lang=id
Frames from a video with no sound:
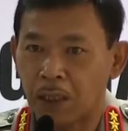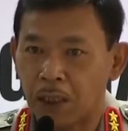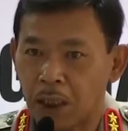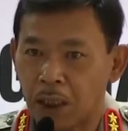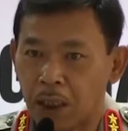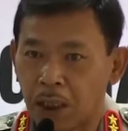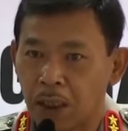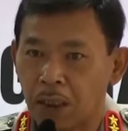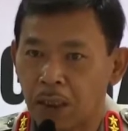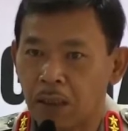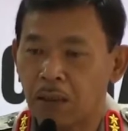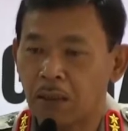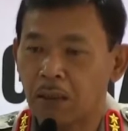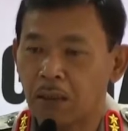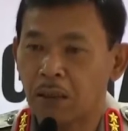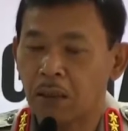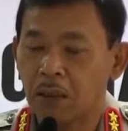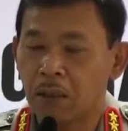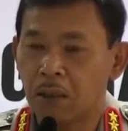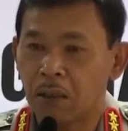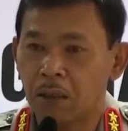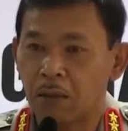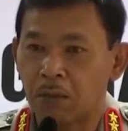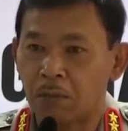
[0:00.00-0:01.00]
nanti
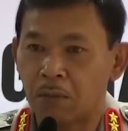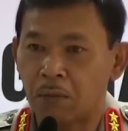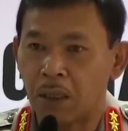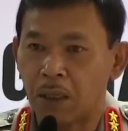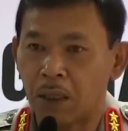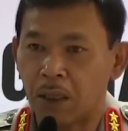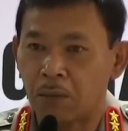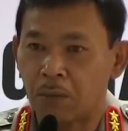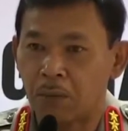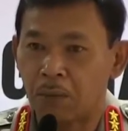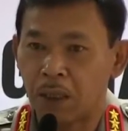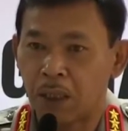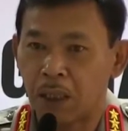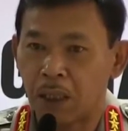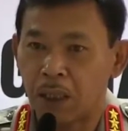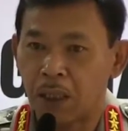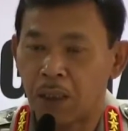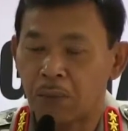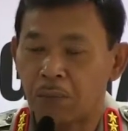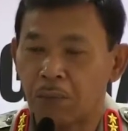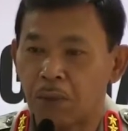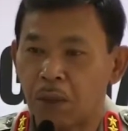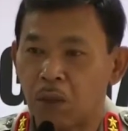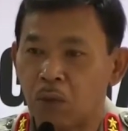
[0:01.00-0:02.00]
benar-benar
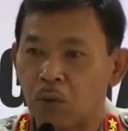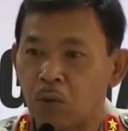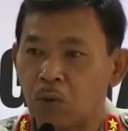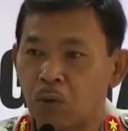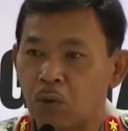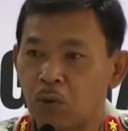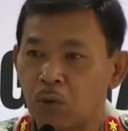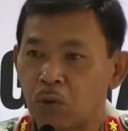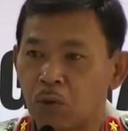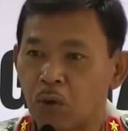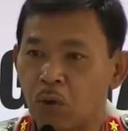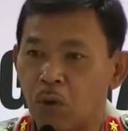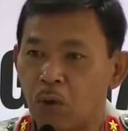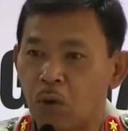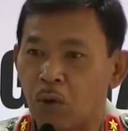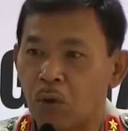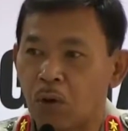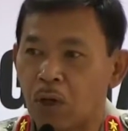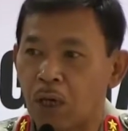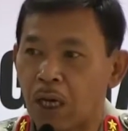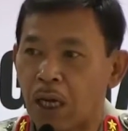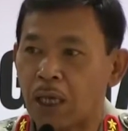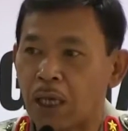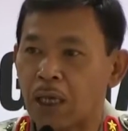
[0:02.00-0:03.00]
menunjuk
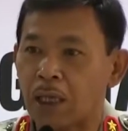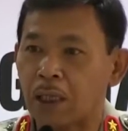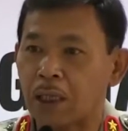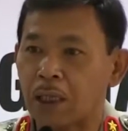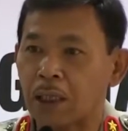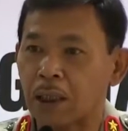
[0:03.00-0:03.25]
orang